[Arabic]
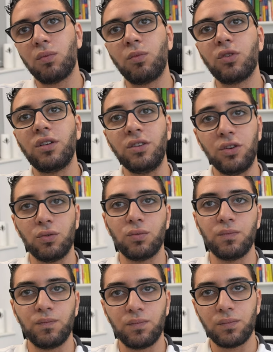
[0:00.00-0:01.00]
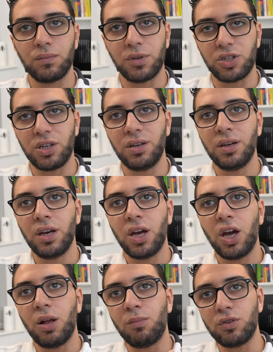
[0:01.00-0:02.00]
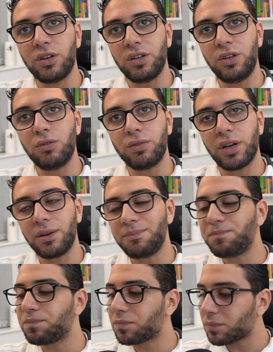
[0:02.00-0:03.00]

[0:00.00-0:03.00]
وموديل نيو ماشي الموديل نيو ده